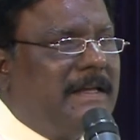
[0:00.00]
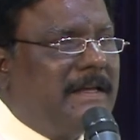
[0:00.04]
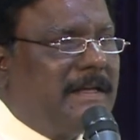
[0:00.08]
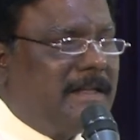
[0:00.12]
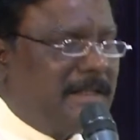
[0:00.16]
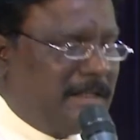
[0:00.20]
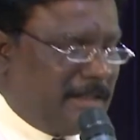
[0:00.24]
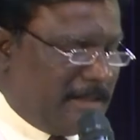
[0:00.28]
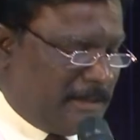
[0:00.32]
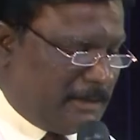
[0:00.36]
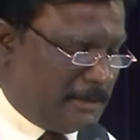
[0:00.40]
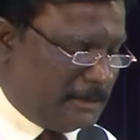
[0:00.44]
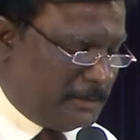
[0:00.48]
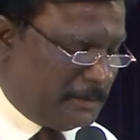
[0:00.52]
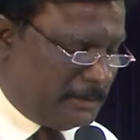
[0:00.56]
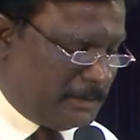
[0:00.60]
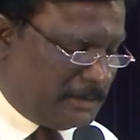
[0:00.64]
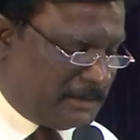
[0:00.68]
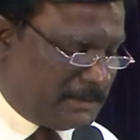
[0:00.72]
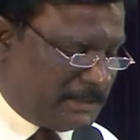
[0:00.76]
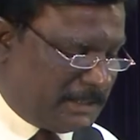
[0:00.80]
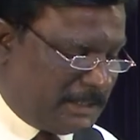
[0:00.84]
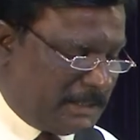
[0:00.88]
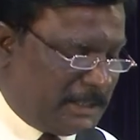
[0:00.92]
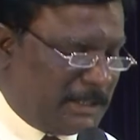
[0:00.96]
இந்த
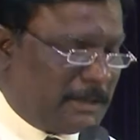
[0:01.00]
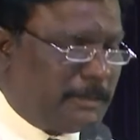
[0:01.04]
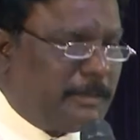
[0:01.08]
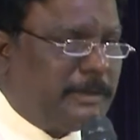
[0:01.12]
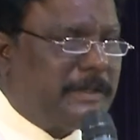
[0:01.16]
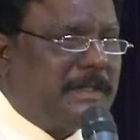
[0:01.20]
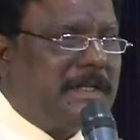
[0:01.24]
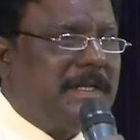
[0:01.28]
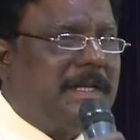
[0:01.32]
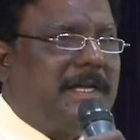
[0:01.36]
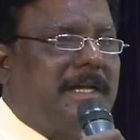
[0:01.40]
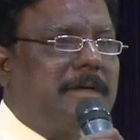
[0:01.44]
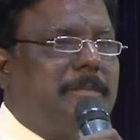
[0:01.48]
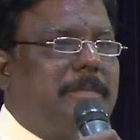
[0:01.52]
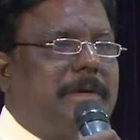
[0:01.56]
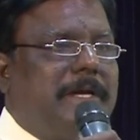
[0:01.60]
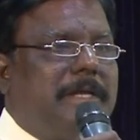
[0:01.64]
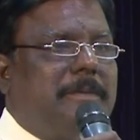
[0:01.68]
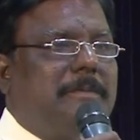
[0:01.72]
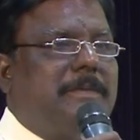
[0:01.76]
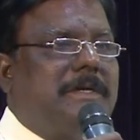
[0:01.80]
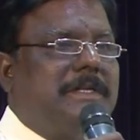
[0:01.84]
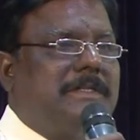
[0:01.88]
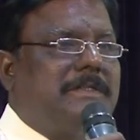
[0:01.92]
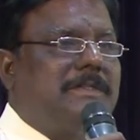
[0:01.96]
சந்தர்ப்பத்தை நீங்கள்
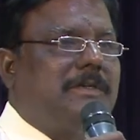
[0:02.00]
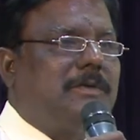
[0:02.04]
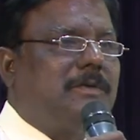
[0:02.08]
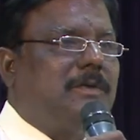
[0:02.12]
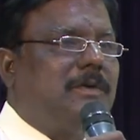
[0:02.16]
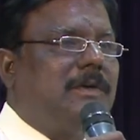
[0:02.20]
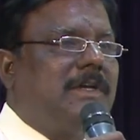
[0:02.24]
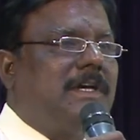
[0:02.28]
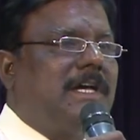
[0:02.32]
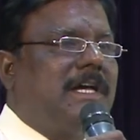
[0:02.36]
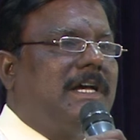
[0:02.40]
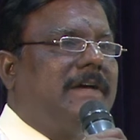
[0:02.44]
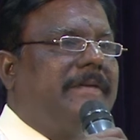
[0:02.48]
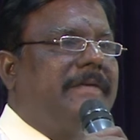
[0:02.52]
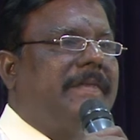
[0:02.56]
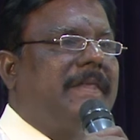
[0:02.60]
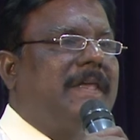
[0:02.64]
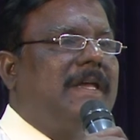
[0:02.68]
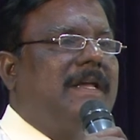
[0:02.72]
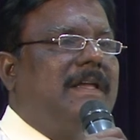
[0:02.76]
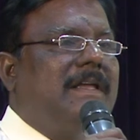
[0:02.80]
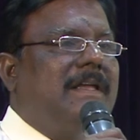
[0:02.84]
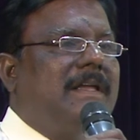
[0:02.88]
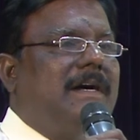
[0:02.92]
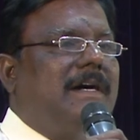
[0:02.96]
பயன்படுத்தி கொள்ளுங்கள்
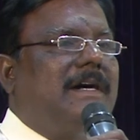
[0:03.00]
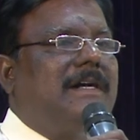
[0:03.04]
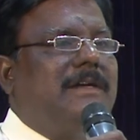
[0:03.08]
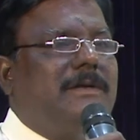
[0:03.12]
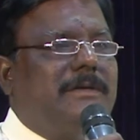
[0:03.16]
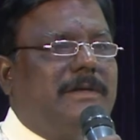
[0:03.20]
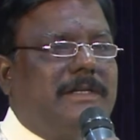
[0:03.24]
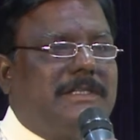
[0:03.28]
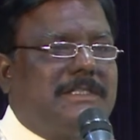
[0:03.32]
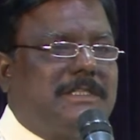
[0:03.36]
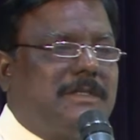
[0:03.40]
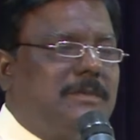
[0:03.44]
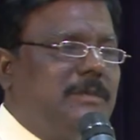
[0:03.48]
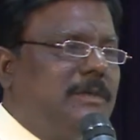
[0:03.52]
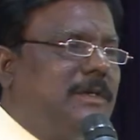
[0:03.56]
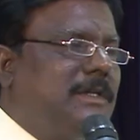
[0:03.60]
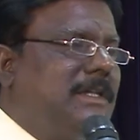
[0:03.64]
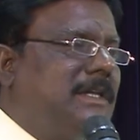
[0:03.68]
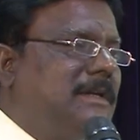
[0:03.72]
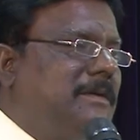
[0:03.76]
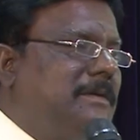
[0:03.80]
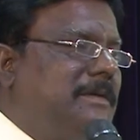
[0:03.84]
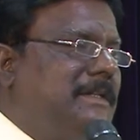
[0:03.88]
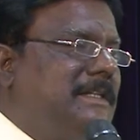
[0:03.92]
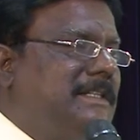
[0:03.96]
ஆண்டுடைய
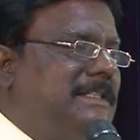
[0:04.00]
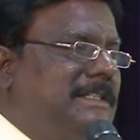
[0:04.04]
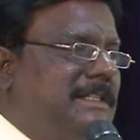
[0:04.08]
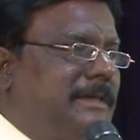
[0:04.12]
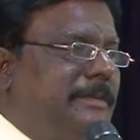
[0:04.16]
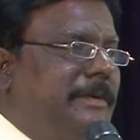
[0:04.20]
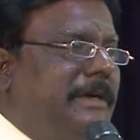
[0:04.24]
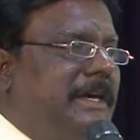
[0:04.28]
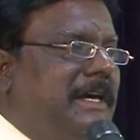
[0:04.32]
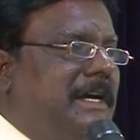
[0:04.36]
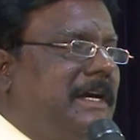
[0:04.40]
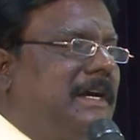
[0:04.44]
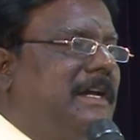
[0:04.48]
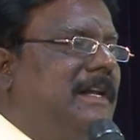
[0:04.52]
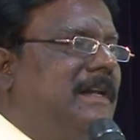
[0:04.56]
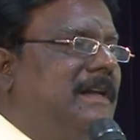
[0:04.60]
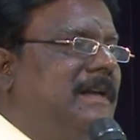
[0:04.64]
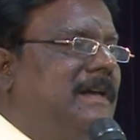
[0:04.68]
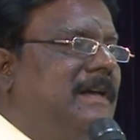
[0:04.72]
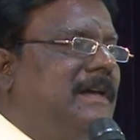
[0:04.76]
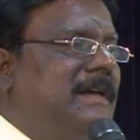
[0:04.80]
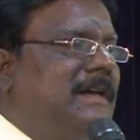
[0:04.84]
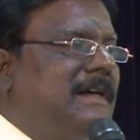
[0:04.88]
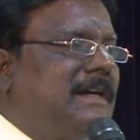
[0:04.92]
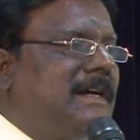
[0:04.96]
சமூகத்தில் வந்து ஜெபியுங்கள்
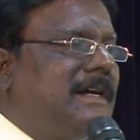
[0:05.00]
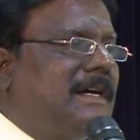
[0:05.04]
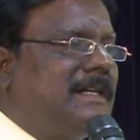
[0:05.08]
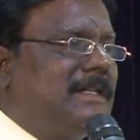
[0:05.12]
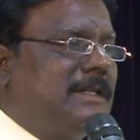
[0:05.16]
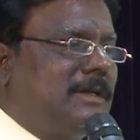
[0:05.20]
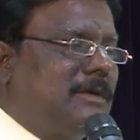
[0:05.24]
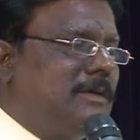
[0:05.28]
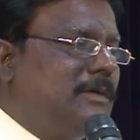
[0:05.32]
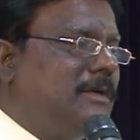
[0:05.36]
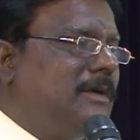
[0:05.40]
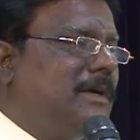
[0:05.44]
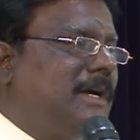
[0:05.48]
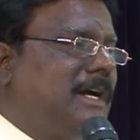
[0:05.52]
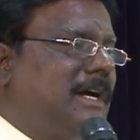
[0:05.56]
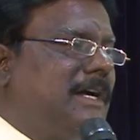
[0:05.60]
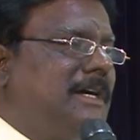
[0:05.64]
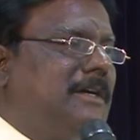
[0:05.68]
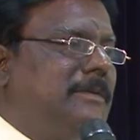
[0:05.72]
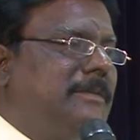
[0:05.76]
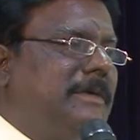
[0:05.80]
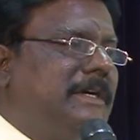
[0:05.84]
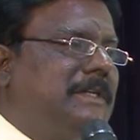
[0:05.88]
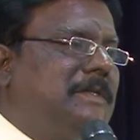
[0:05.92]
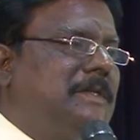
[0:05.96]
கத்தர்
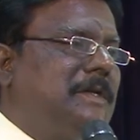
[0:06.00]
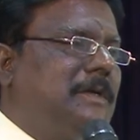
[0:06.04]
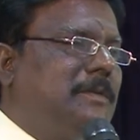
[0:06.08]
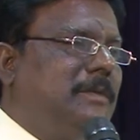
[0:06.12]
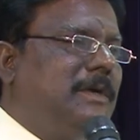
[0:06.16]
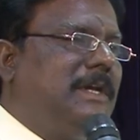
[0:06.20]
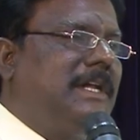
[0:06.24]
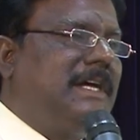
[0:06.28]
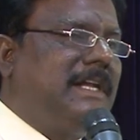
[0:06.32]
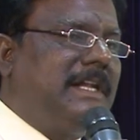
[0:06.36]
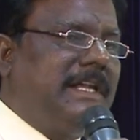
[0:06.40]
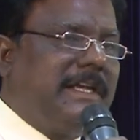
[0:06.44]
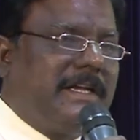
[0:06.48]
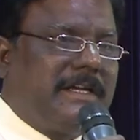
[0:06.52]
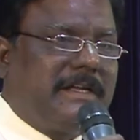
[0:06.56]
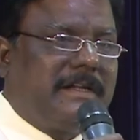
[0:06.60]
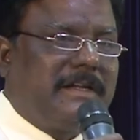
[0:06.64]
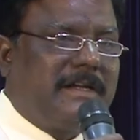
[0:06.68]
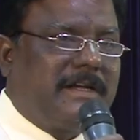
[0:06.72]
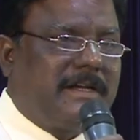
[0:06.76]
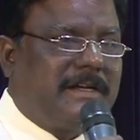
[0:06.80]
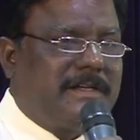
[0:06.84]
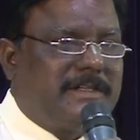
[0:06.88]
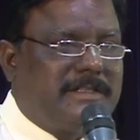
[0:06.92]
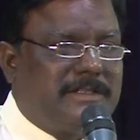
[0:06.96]
உங்களுக்காக மாத்திரமல்ல
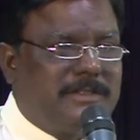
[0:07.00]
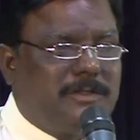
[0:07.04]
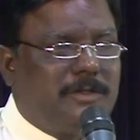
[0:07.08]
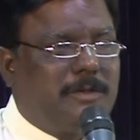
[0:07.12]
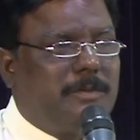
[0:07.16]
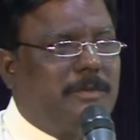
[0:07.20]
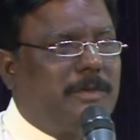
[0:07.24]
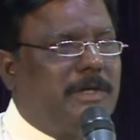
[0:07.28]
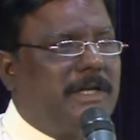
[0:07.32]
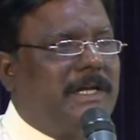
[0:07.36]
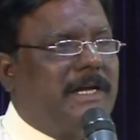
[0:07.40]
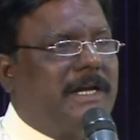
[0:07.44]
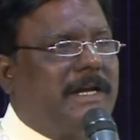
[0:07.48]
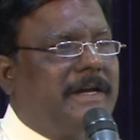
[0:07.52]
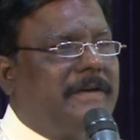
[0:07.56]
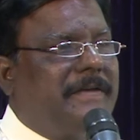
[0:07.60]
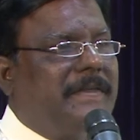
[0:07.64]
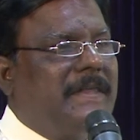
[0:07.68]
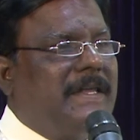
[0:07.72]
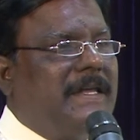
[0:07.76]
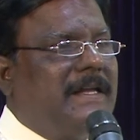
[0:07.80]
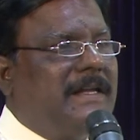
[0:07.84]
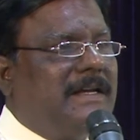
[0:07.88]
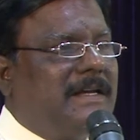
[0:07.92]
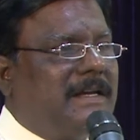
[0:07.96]
அநேகருக்காக ஜெபம் பண்ணுங்கள்
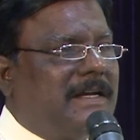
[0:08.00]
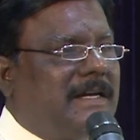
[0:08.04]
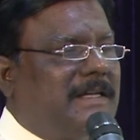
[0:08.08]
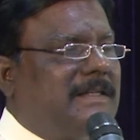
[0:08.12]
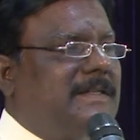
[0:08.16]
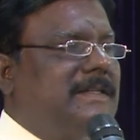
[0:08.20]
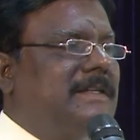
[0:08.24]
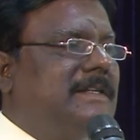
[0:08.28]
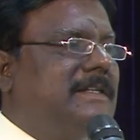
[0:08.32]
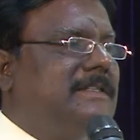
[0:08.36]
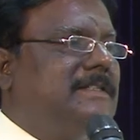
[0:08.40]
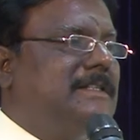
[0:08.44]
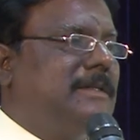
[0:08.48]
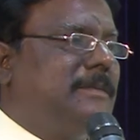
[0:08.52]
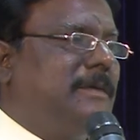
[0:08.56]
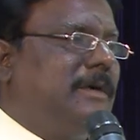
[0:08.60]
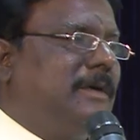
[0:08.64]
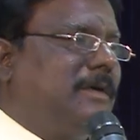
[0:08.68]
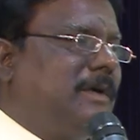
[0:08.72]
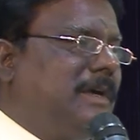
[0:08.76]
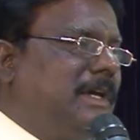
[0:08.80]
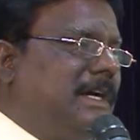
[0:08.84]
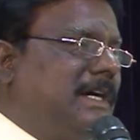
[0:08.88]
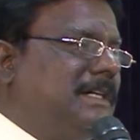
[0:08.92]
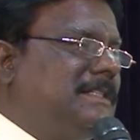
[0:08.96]
கர்த்தர் நிச்சயமாக
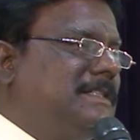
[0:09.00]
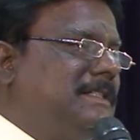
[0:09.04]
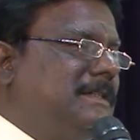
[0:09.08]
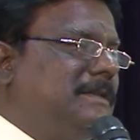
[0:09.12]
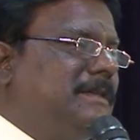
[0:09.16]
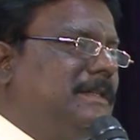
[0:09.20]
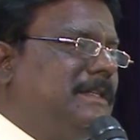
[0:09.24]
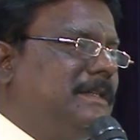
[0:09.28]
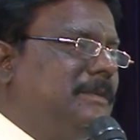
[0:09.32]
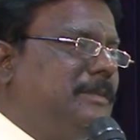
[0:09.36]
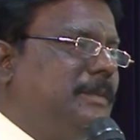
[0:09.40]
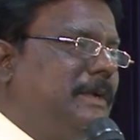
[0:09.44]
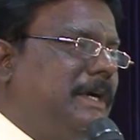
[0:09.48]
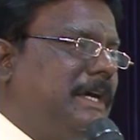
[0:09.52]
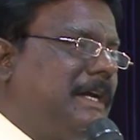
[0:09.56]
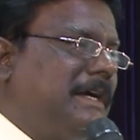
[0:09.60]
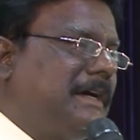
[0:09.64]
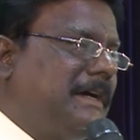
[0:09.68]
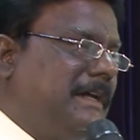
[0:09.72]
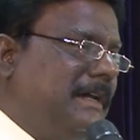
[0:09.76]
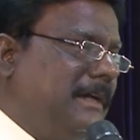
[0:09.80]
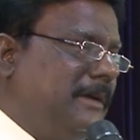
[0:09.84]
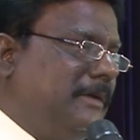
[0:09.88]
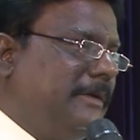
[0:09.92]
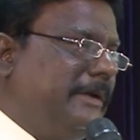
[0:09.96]
உங்களை ஆசீர்வதிப்பார்
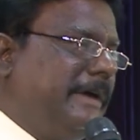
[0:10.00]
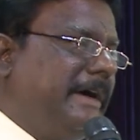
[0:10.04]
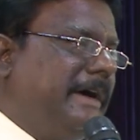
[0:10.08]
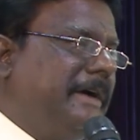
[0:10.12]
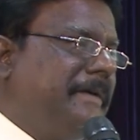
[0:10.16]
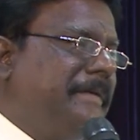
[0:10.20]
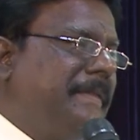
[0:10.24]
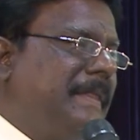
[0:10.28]
கலையிலுயா